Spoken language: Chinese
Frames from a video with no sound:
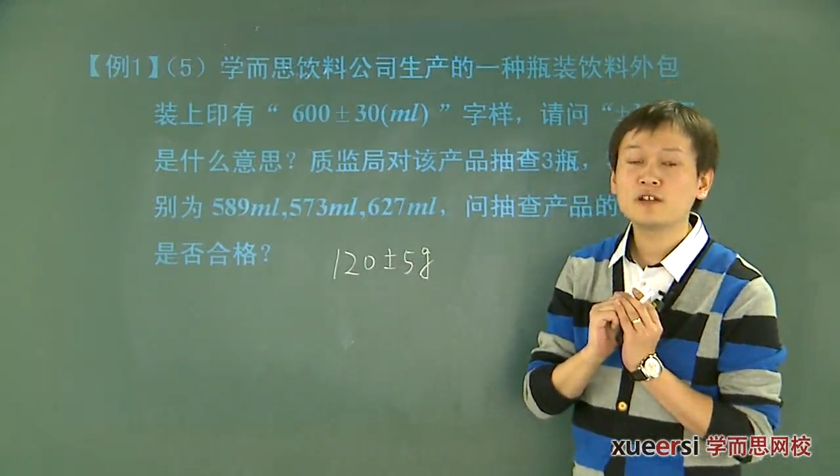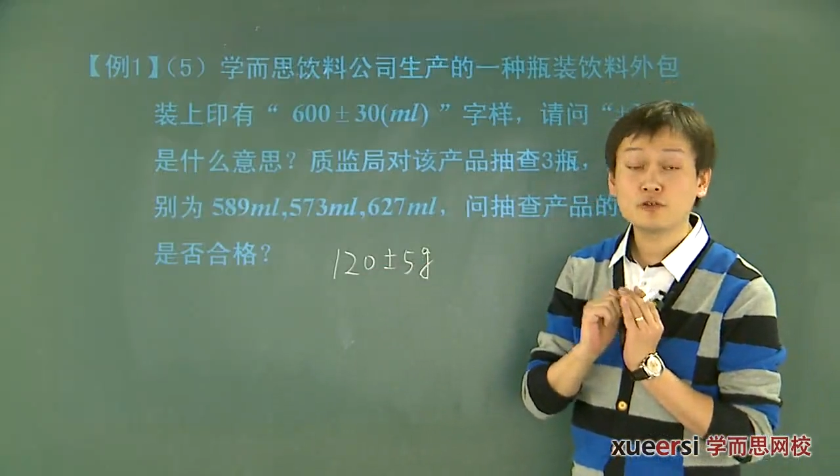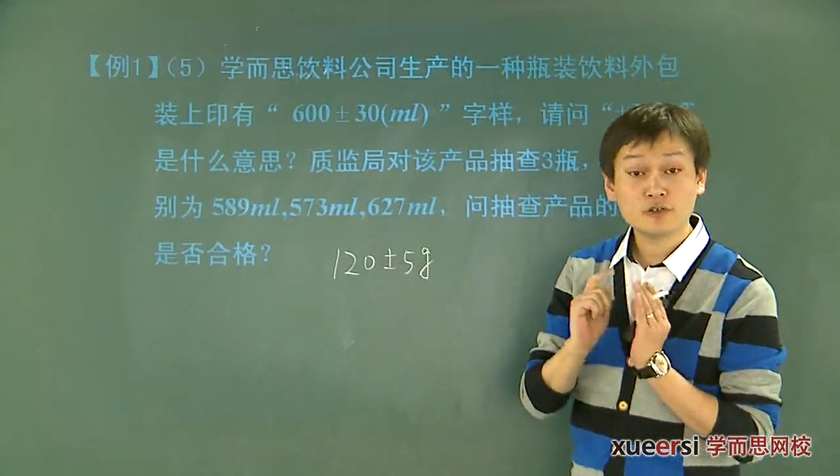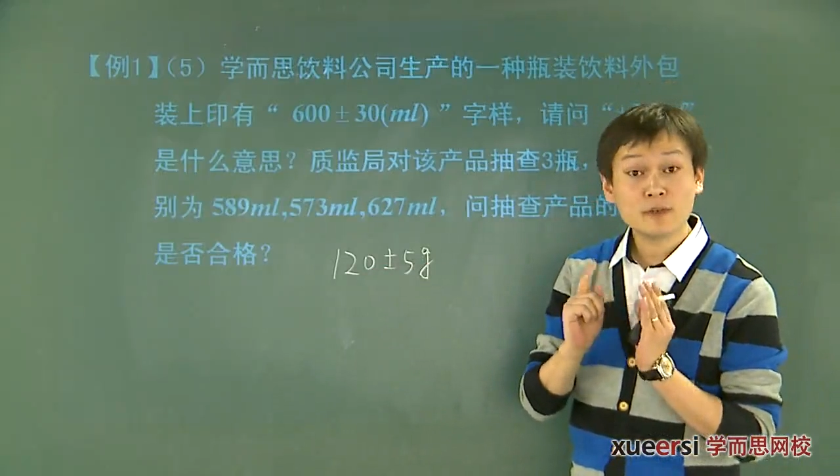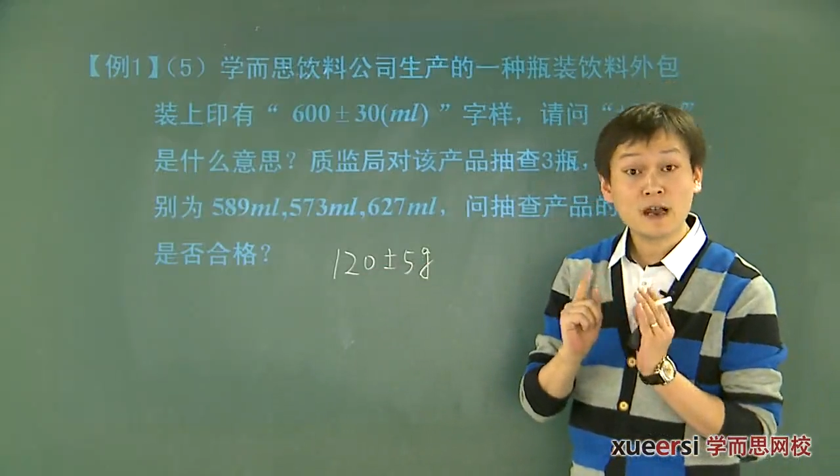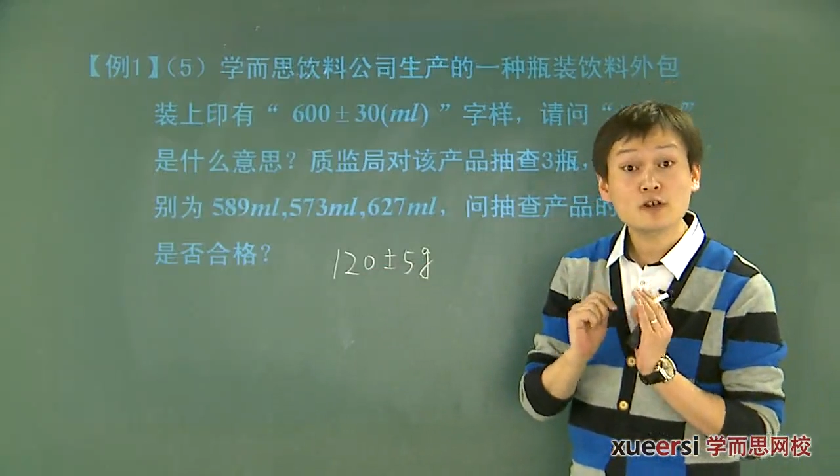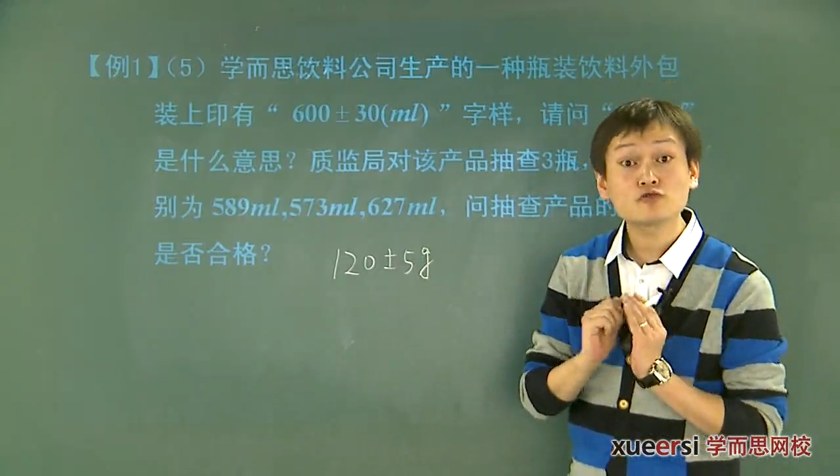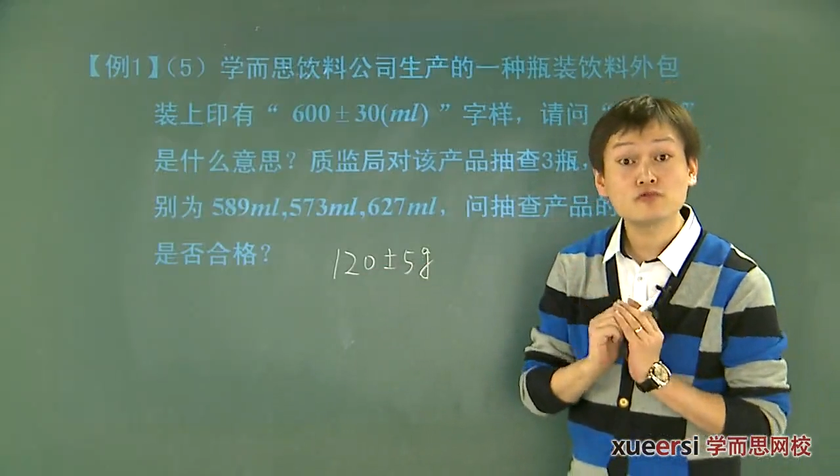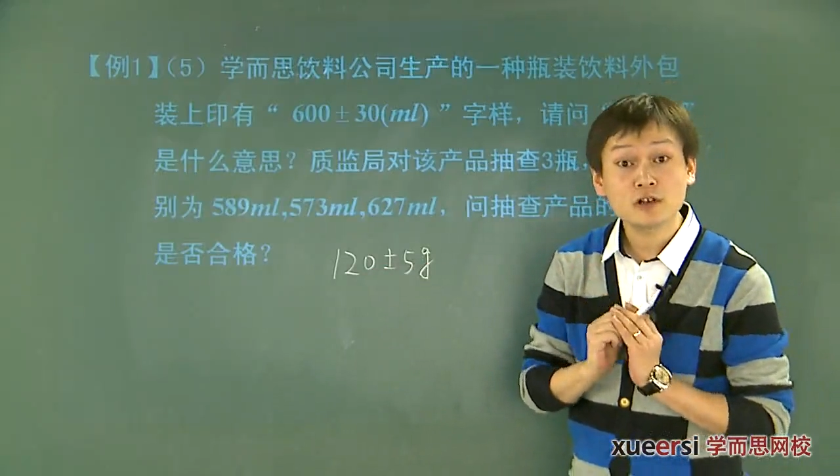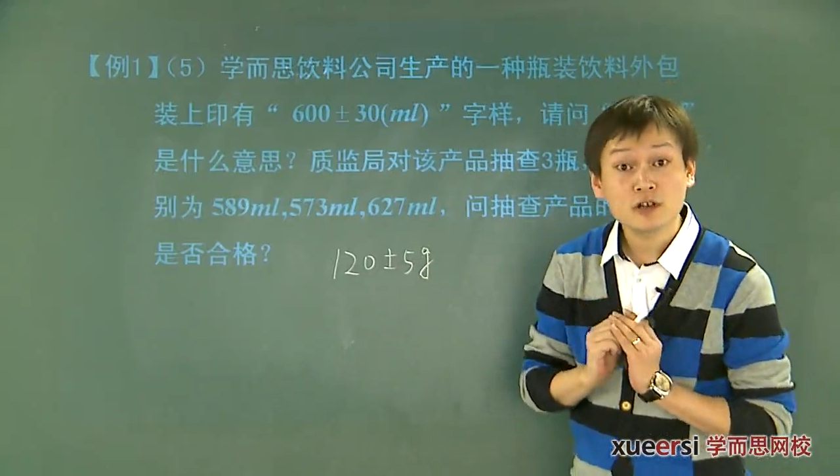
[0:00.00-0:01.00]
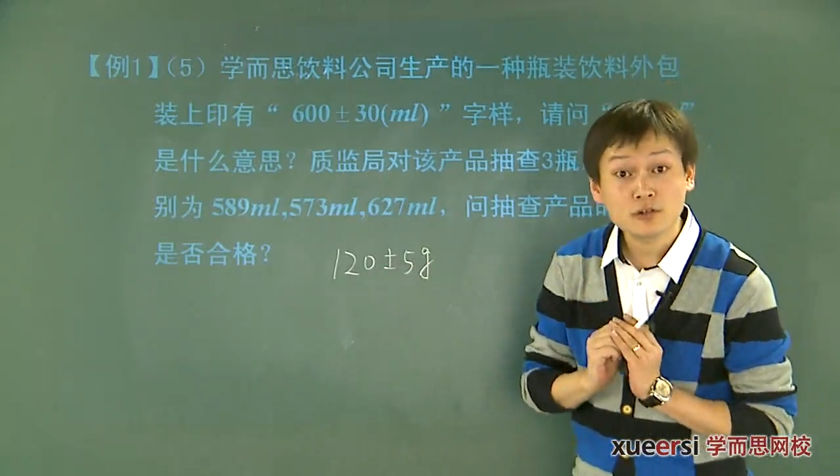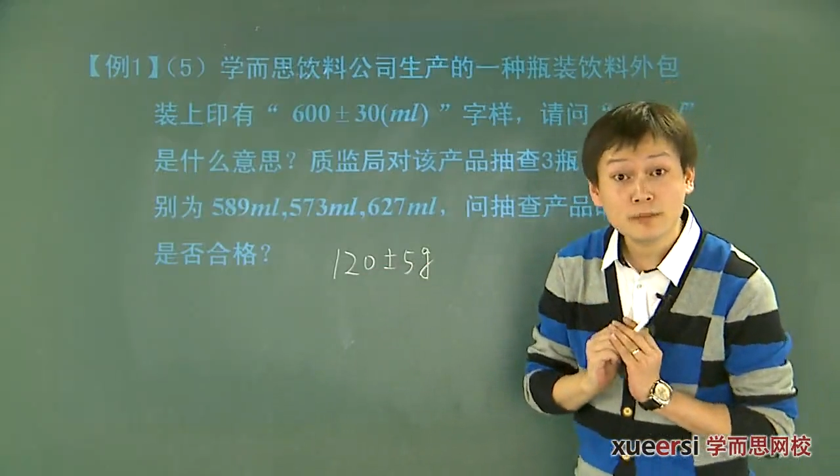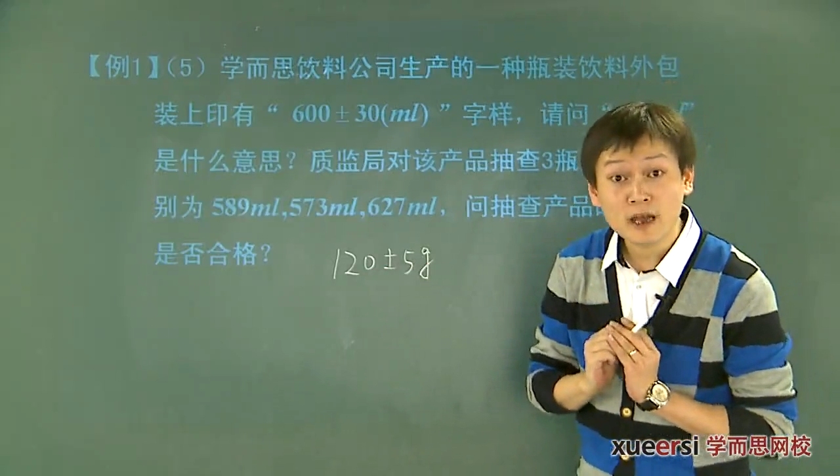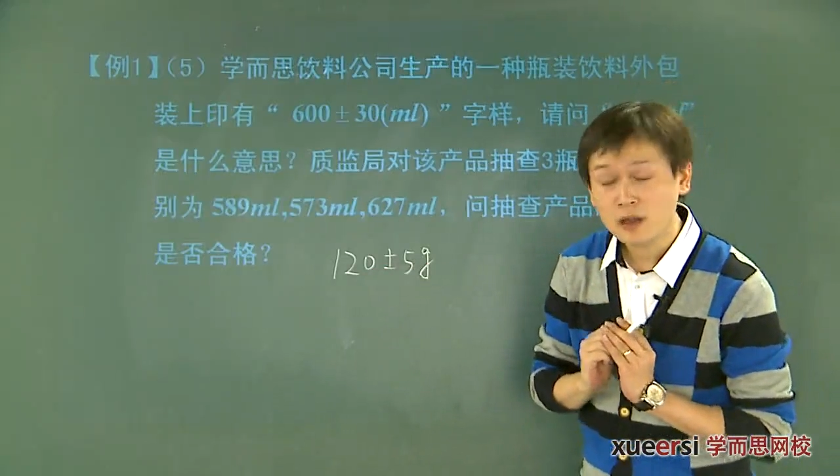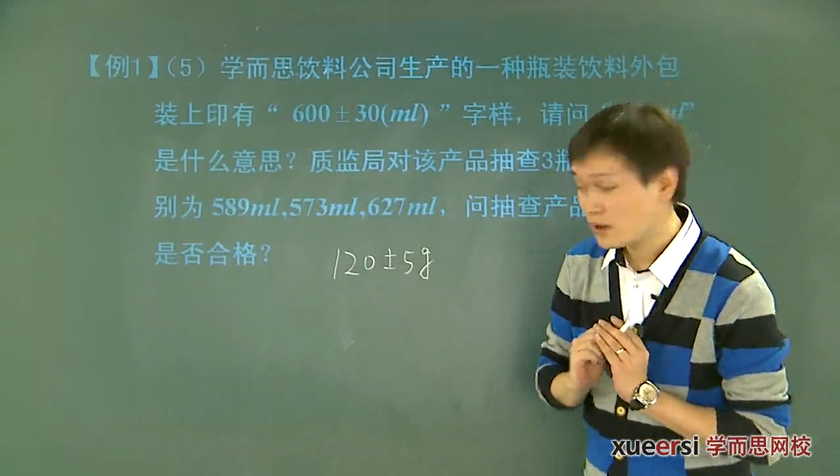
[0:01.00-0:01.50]
那就是一百二十五克，对
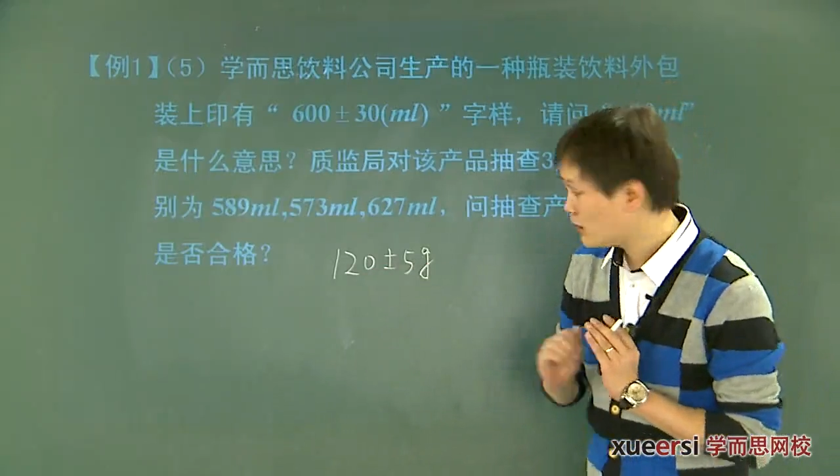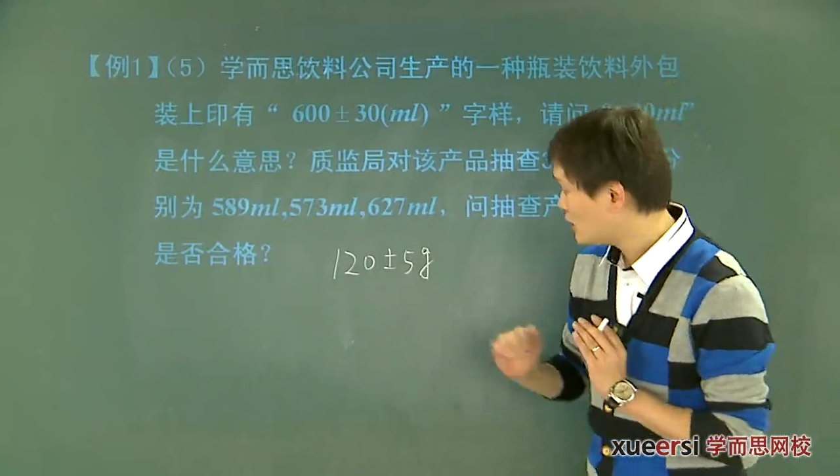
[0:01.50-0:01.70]
吧？对。